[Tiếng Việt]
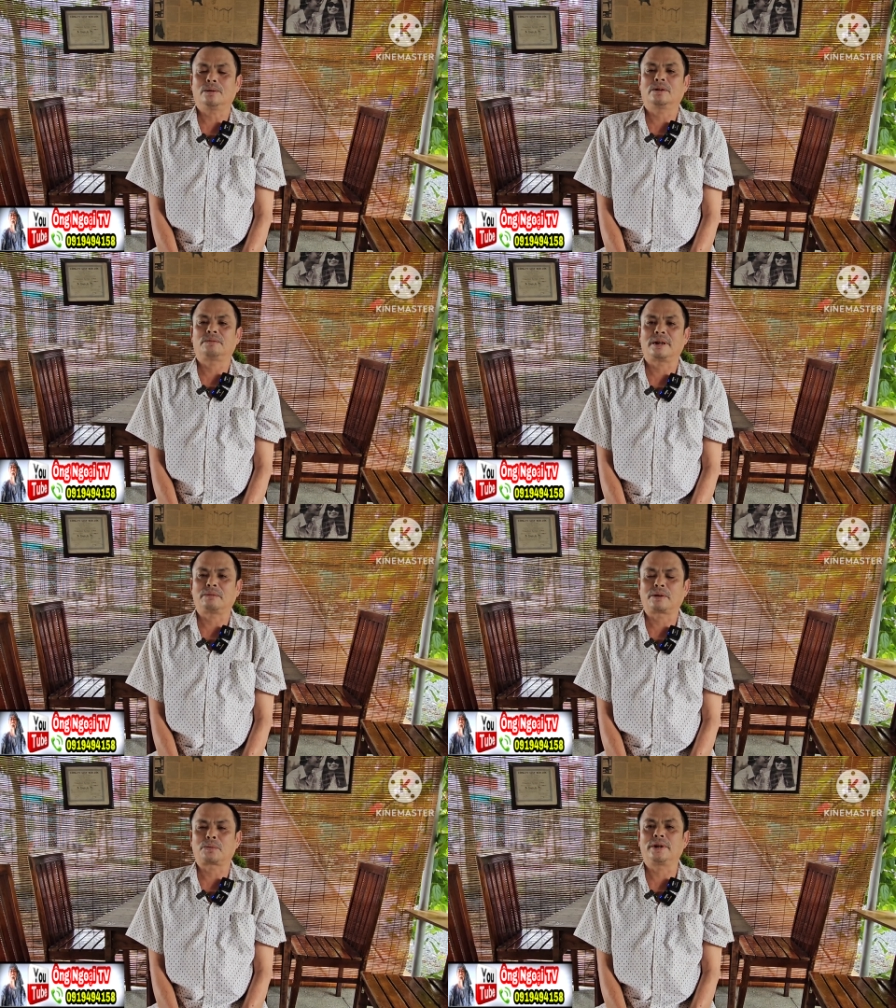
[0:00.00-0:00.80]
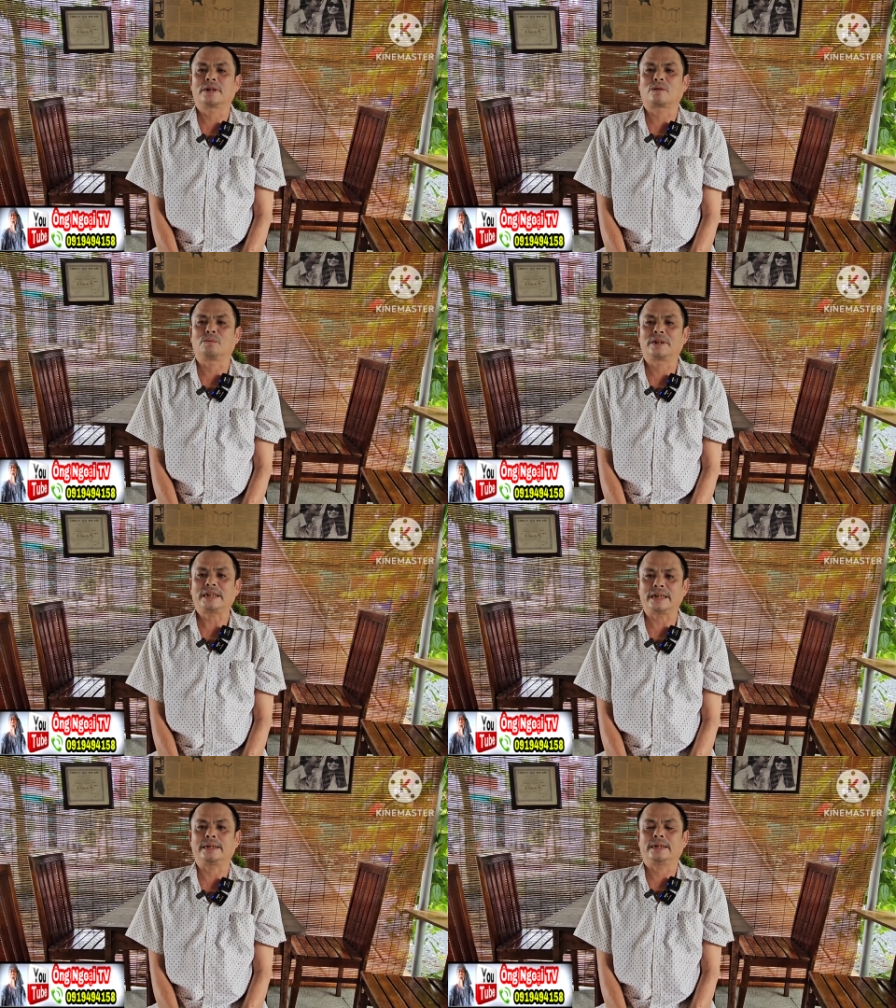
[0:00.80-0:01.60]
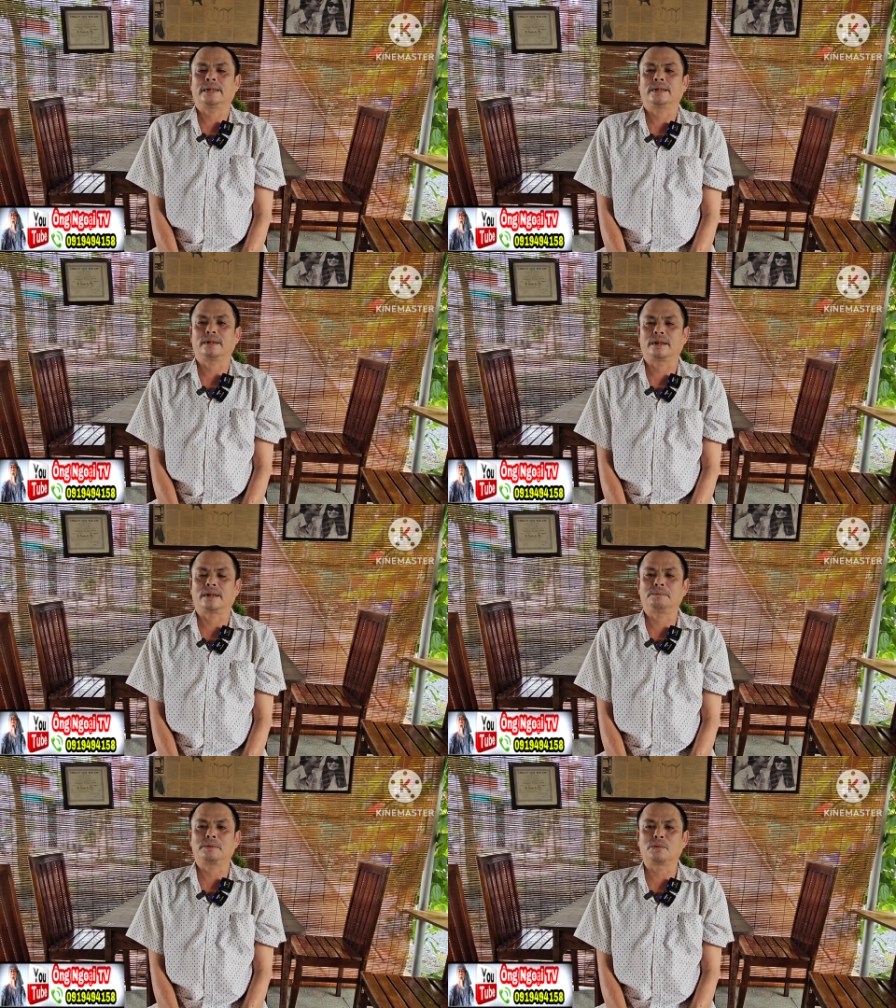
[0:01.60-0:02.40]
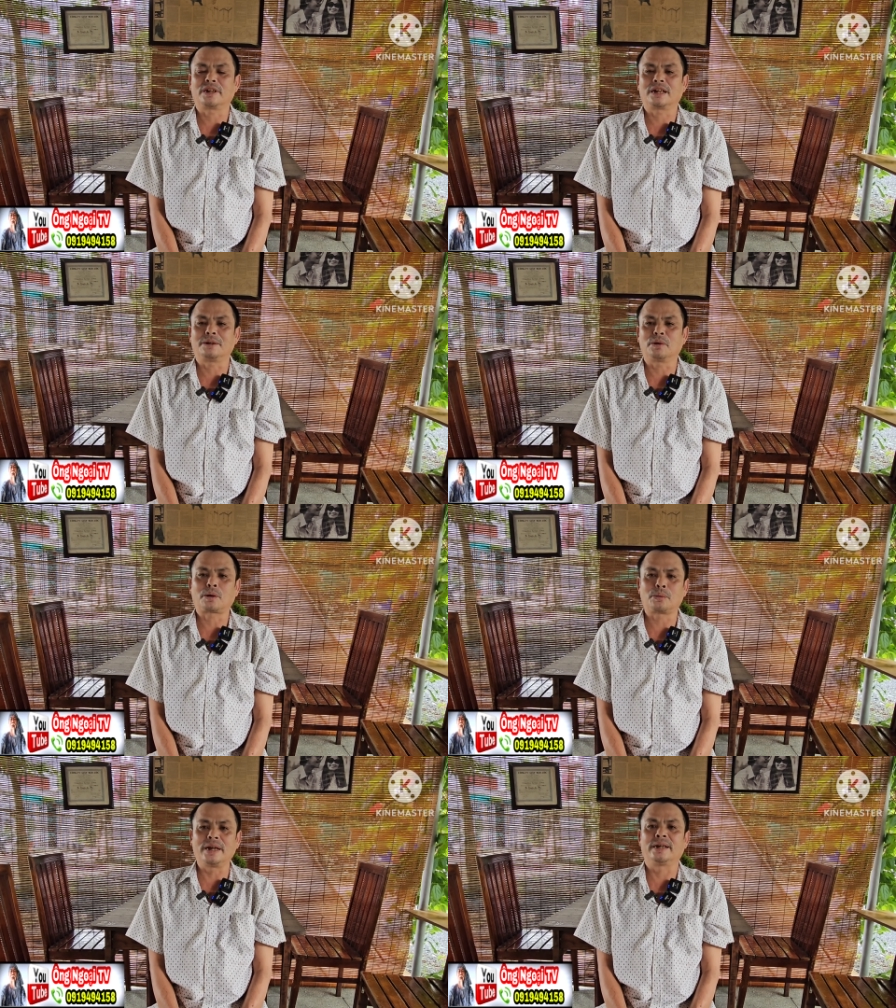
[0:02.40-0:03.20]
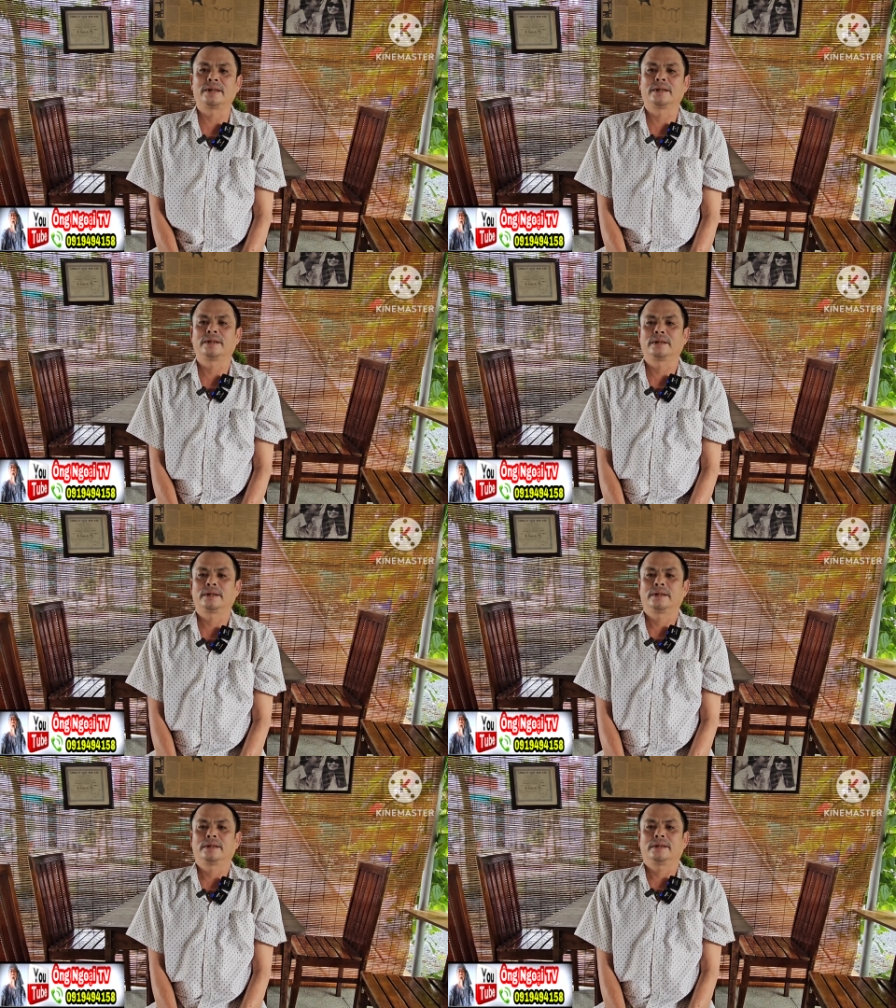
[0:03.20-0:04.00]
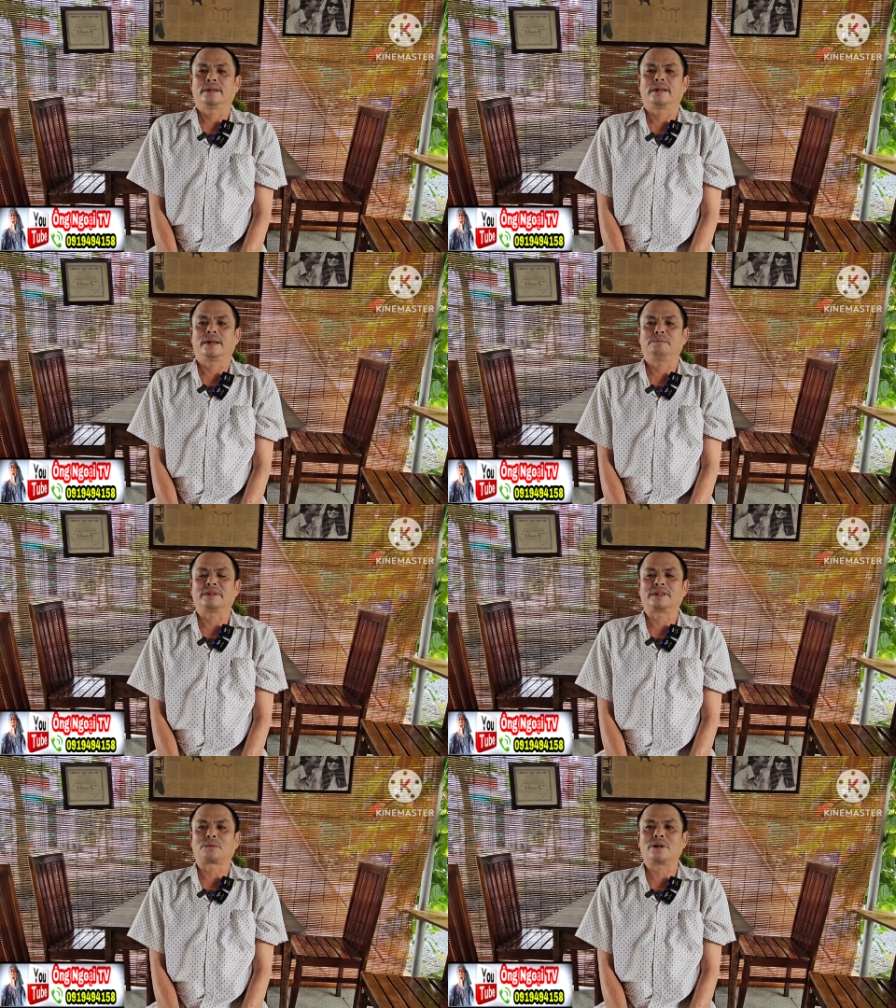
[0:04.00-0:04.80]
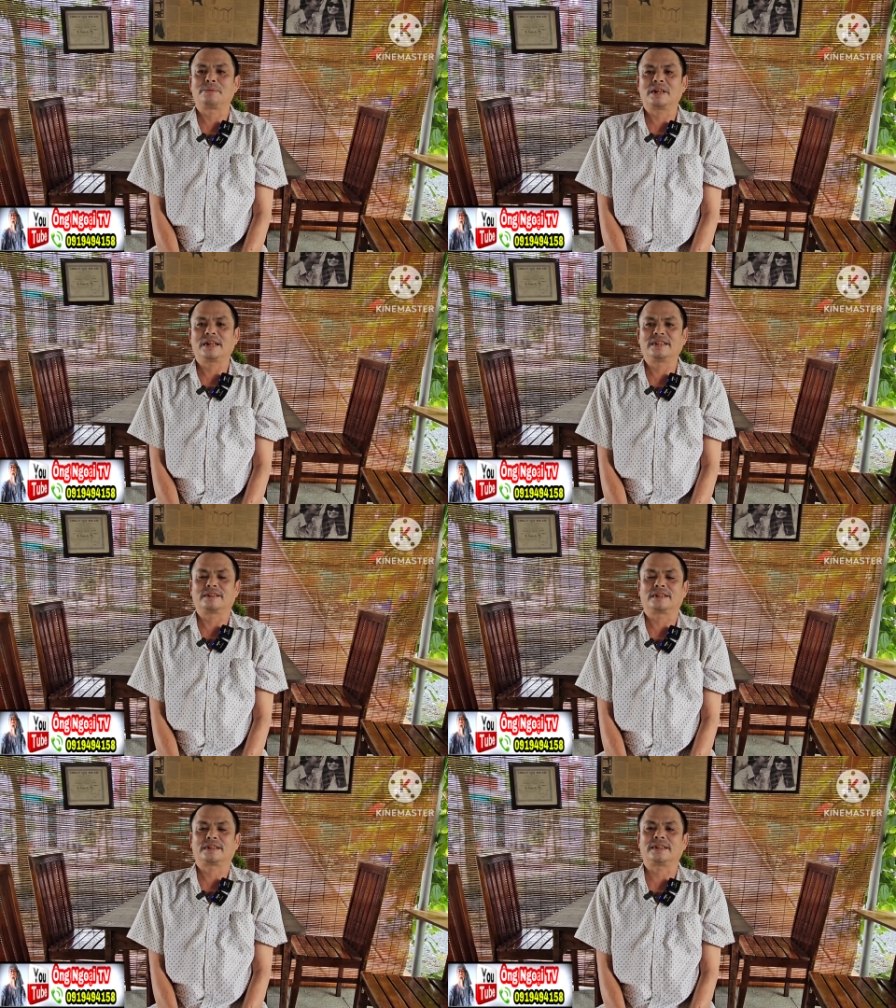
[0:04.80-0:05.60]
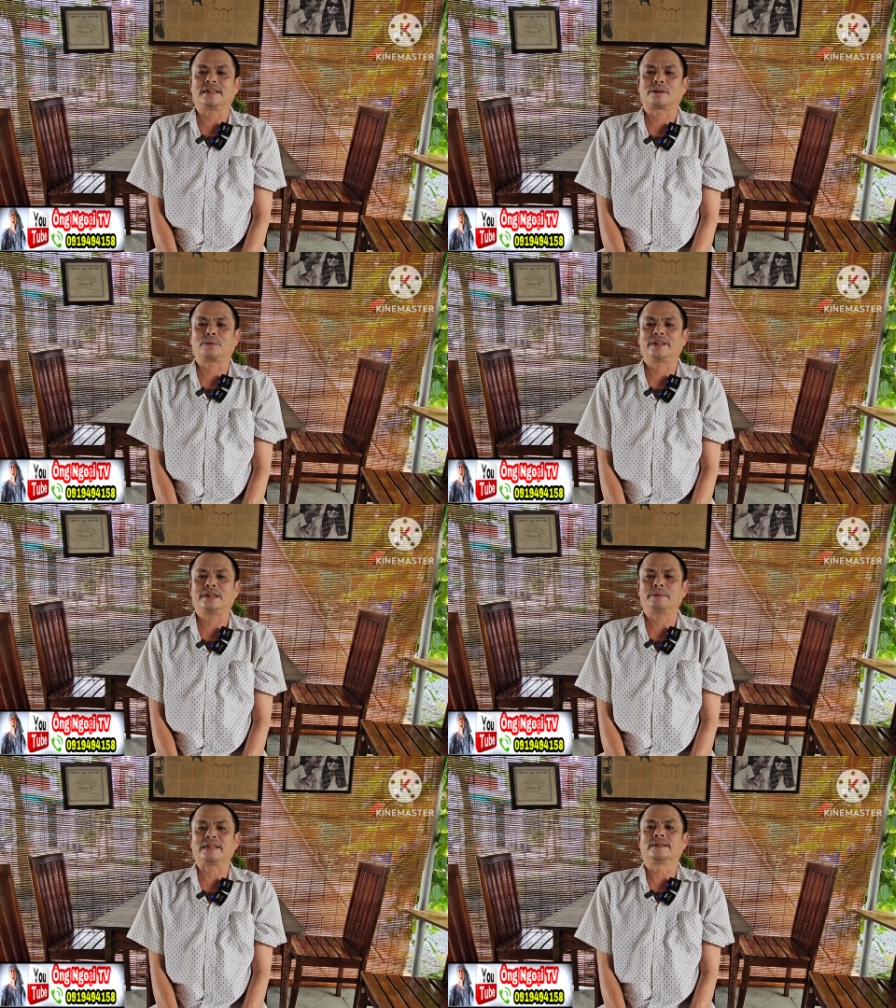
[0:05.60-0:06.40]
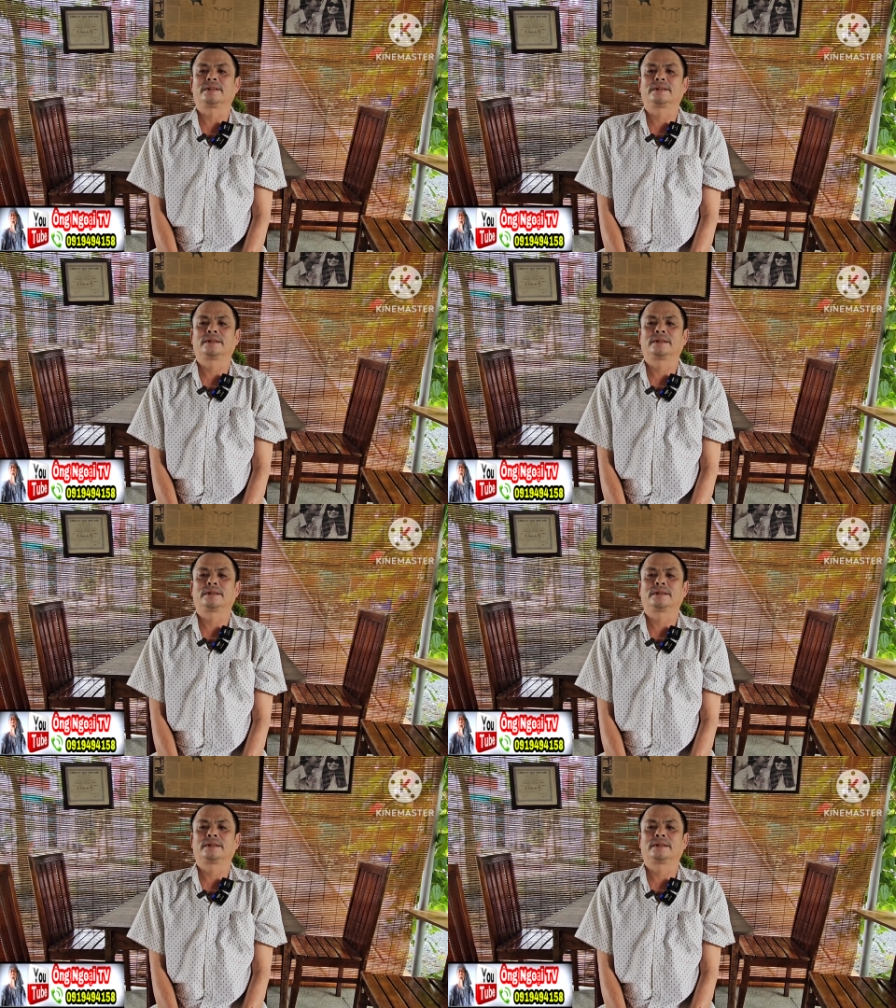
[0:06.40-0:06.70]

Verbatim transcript: cháu là về ngoài quê cùng với chị à. Đấy, mà mỗi người mỗi quê Đấy, mình là quê Bắc Linh còn chị là quê Thái Bình